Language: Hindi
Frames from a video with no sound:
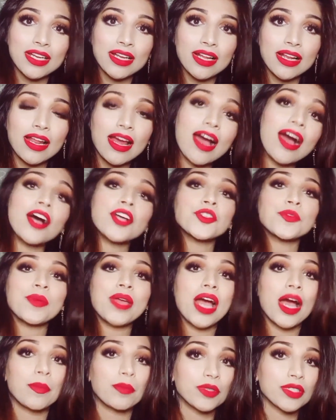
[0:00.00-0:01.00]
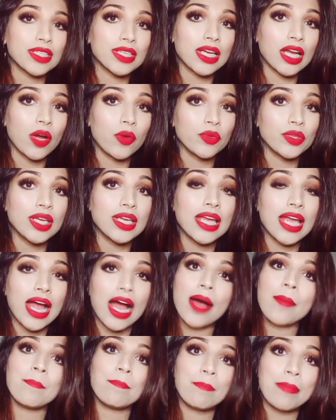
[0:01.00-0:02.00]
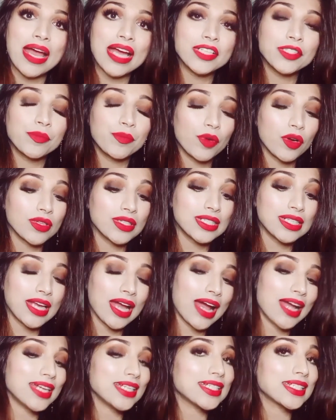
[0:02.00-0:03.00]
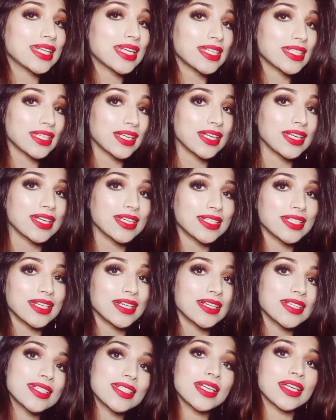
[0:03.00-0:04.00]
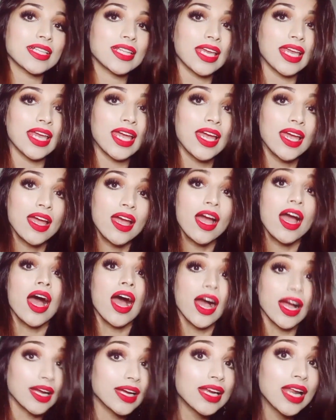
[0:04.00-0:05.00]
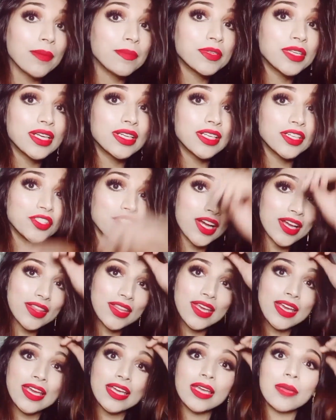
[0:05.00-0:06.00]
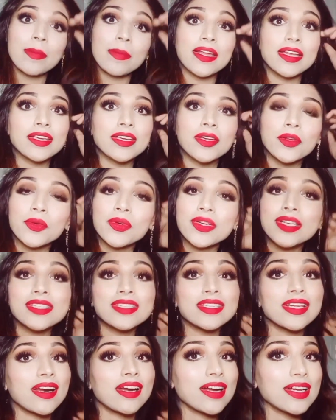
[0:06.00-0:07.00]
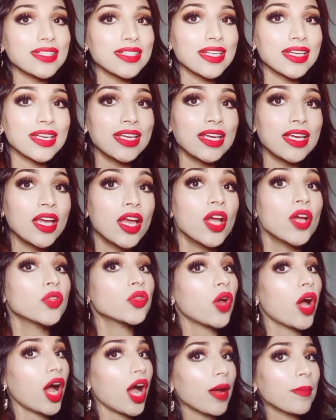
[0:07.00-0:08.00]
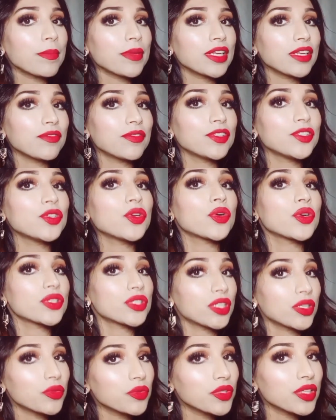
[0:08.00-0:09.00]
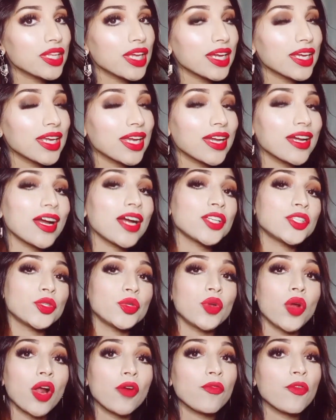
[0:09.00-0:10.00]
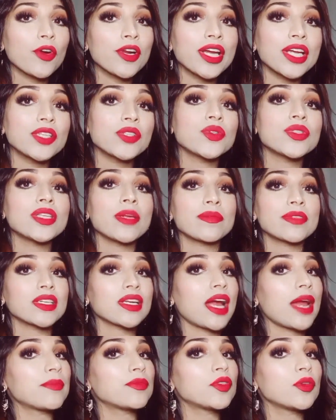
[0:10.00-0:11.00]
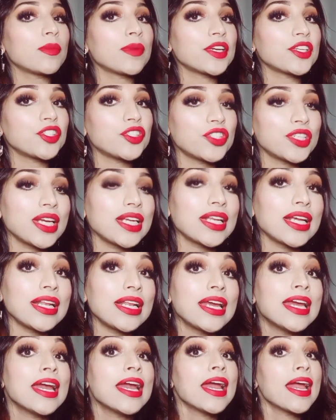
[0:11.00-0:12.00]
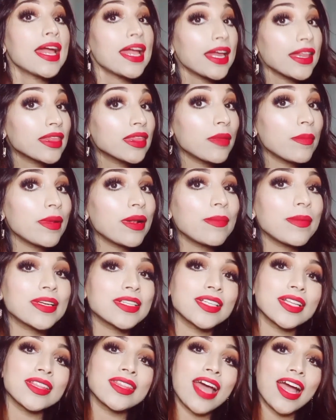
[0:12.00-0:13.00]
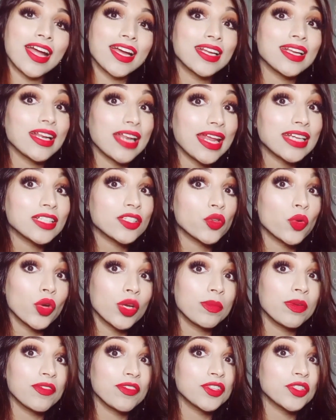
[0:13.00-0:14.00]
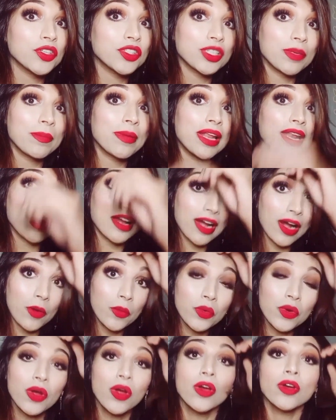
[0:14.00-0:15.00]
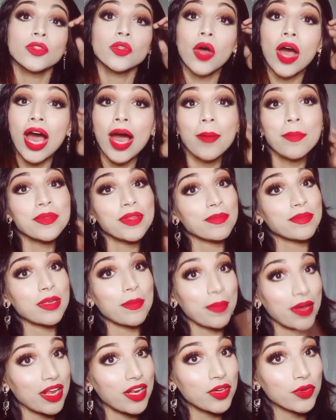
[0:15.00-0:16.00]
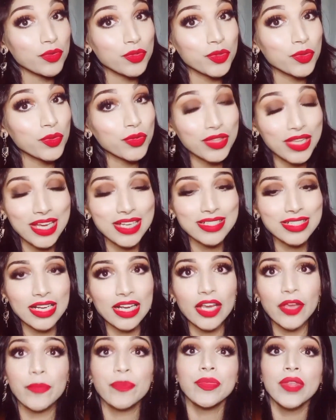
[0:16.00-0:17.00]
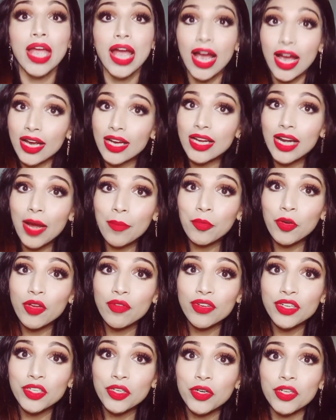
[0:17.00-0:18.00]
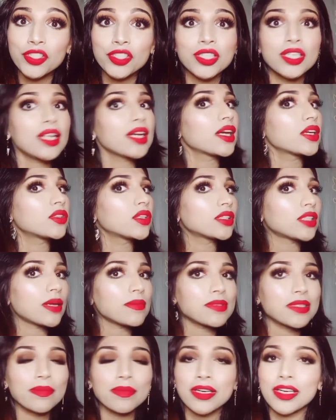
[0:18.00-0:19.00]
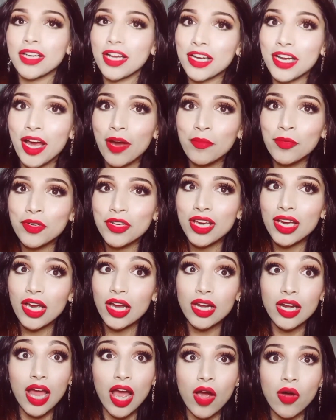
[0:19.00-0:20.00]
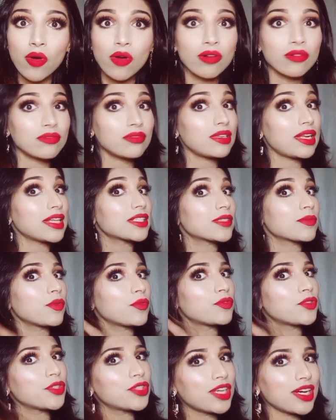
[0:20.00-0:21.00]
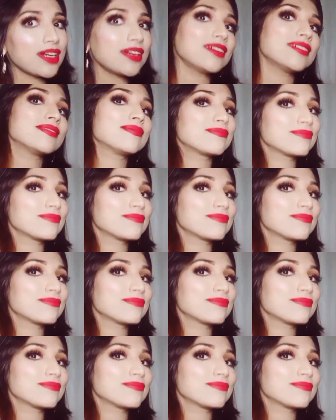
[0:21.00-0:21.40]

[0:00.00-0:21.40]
चैनल आज मैं आपको सिखाऊंगी कि आप मैट ब्रॉन्जी आइज़ किस तरीके से कर सकते हैं अगर आप सीखना चाहते हैं कि मैंने ये लोग किस तरह से की तो आप मेरी वीडियो को ज़रूर देखिएगा डू नॉट फॉरगेट टू सब्सक्राइब टू माय चैनल हिट द बेल बटन ताकि नेक्स्ट कोई भी वीडियो जब मैं लगाऊँ तो आप सबसे पहले उसको देख सकें अगर आपको ये वीडियो अच्छी लगे तो थम्सअप करना ना भूलिएगा नाउ लेट्स मूव टू द